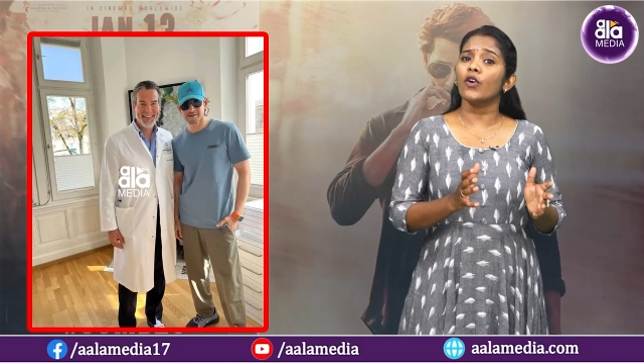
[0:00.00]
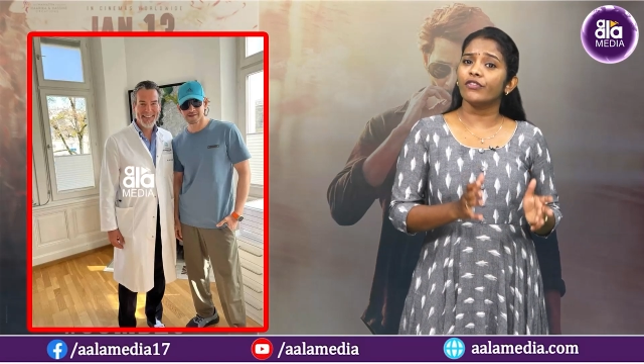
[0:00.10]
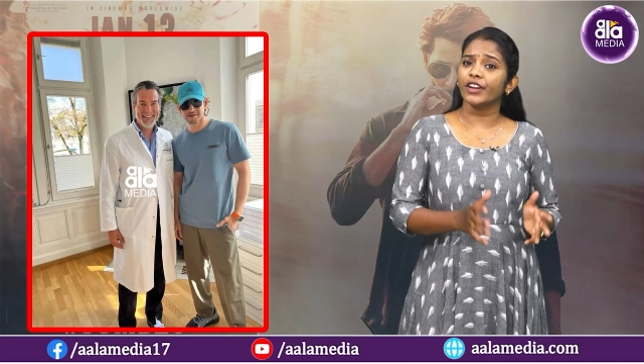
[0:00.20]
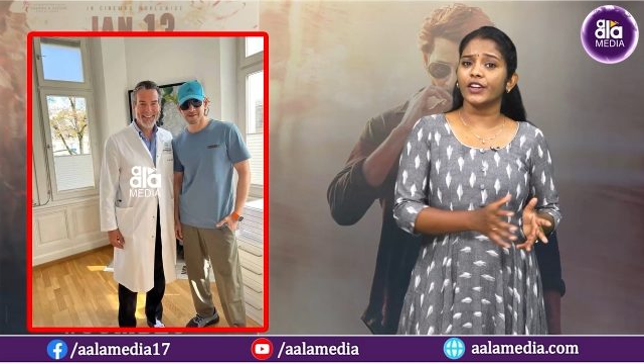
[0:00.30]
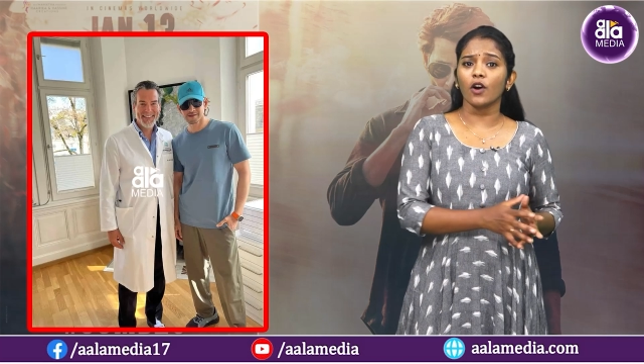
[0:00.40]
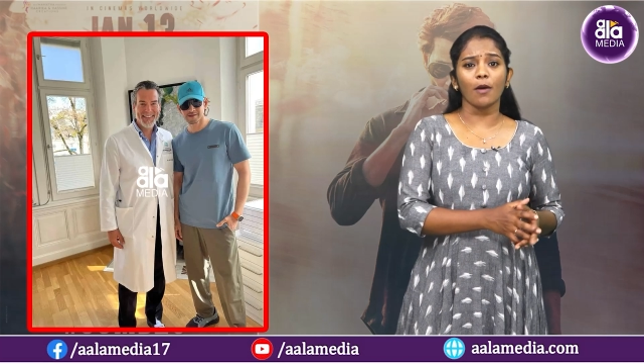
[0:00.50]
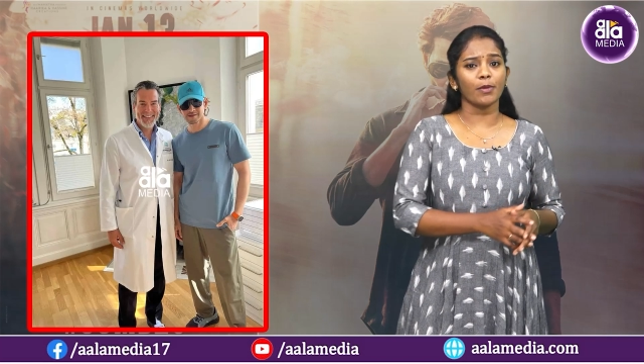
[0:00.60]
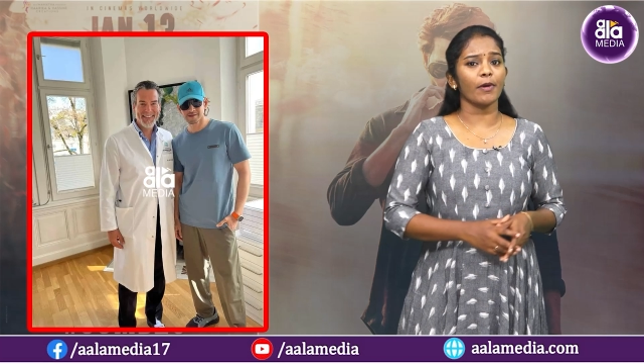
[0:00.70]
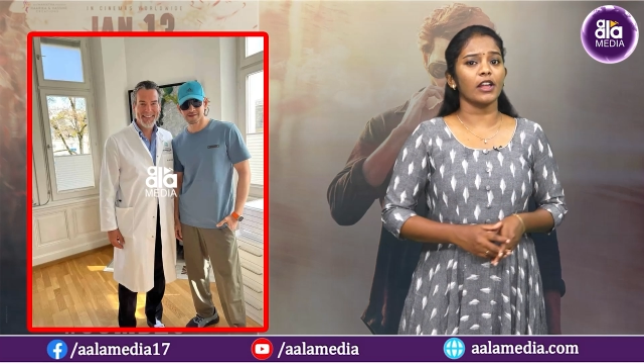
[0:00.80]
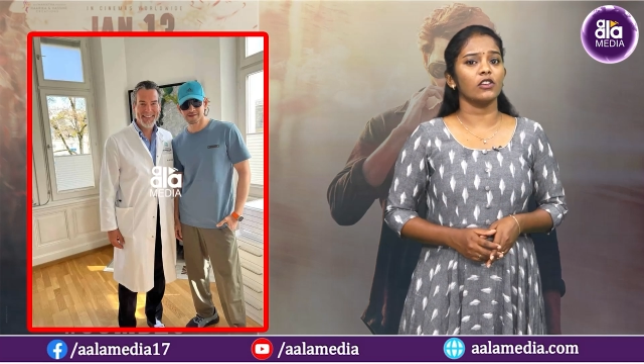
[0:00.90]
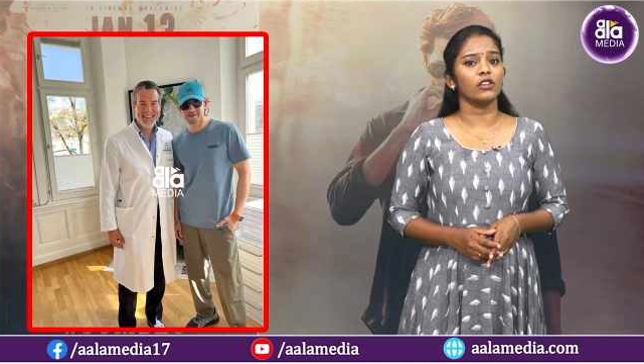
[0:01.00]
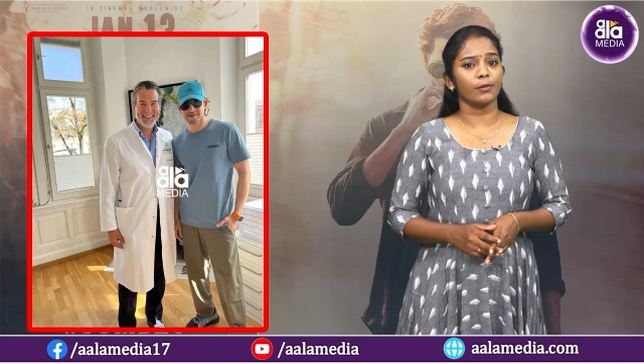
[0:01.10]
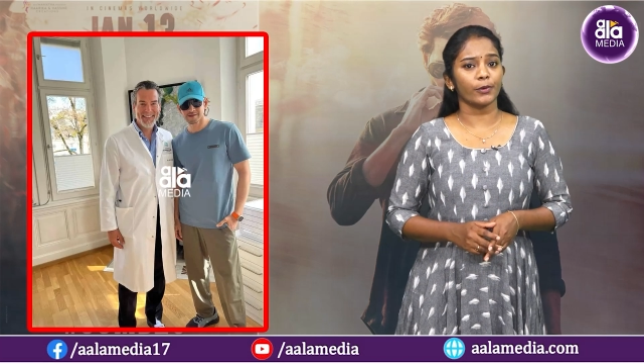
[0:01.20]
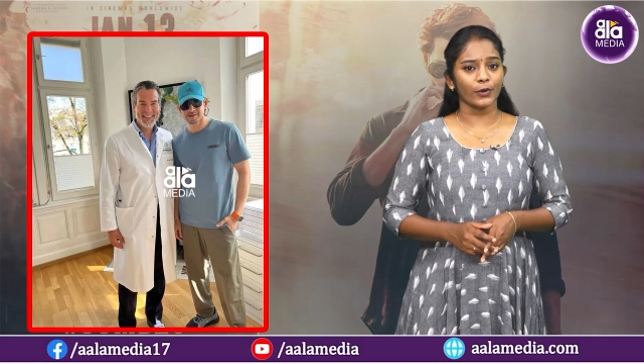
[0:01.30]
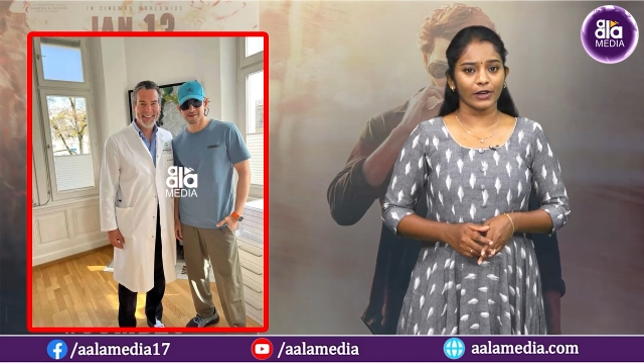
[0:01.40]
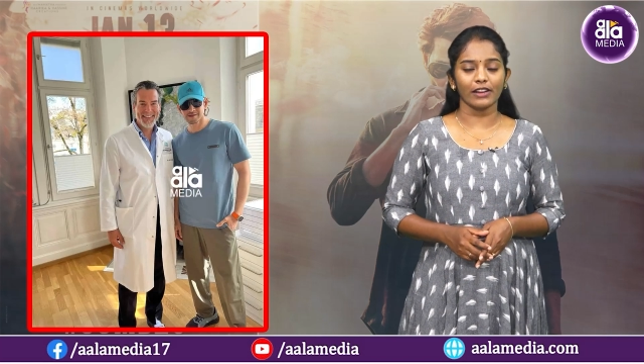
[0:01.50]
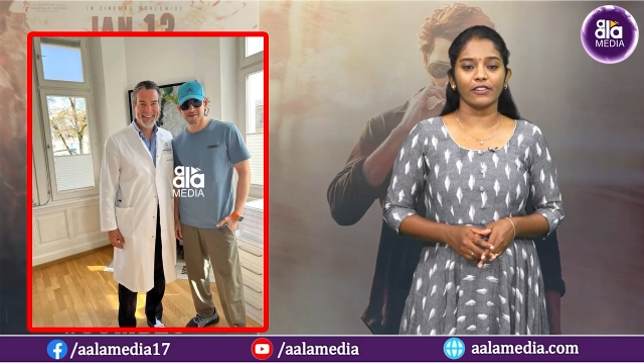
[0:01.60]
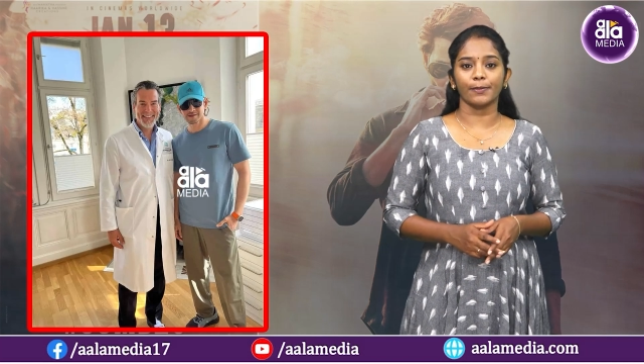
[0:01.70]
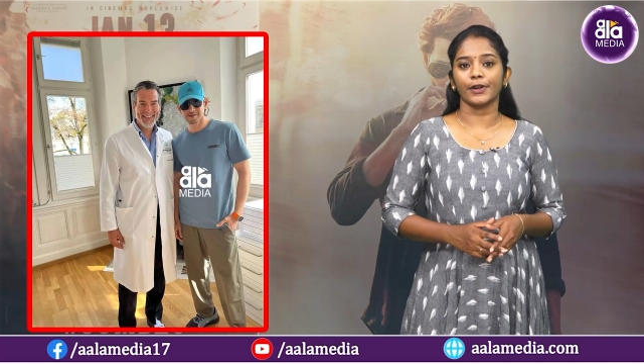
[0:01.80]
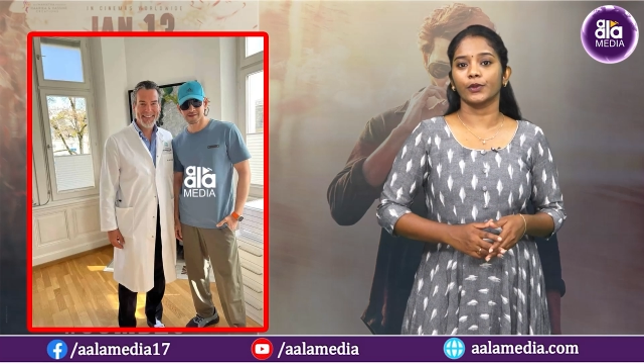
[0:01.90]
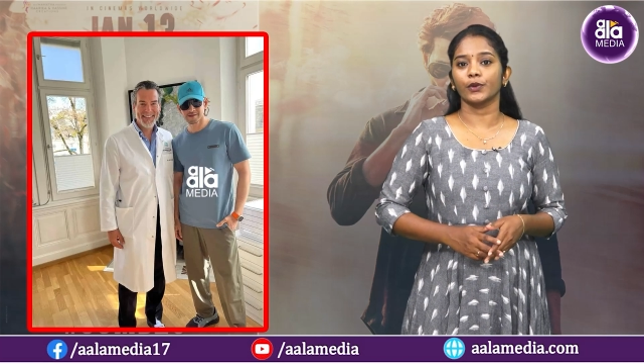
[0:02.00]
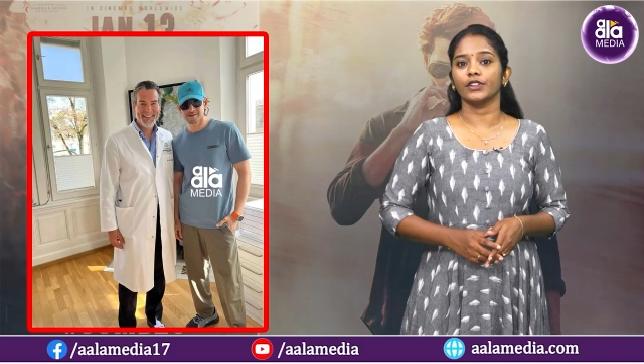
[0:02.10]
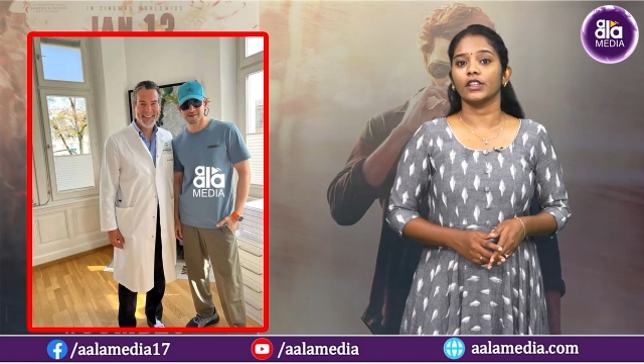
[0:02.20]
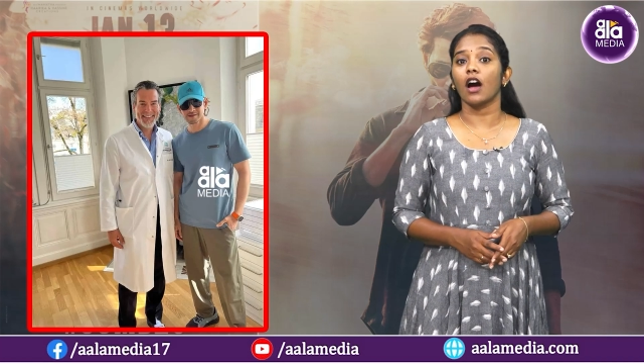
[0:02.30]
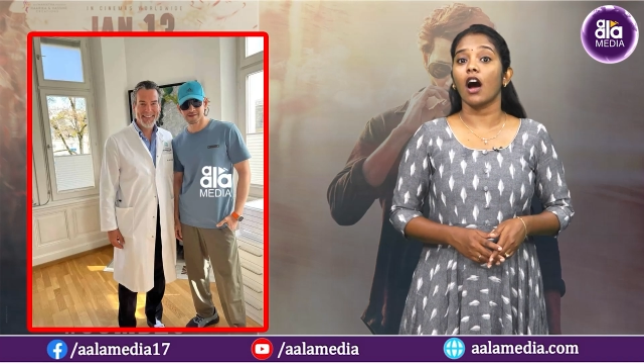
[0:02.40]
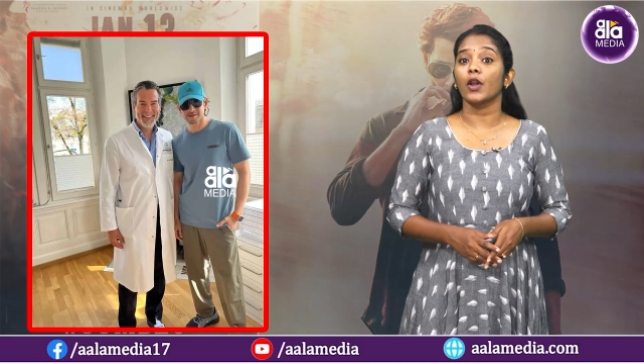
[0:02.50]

ఓ వీడియో అభిమానులను ఇప్పుడు కలవరపెడుతోంది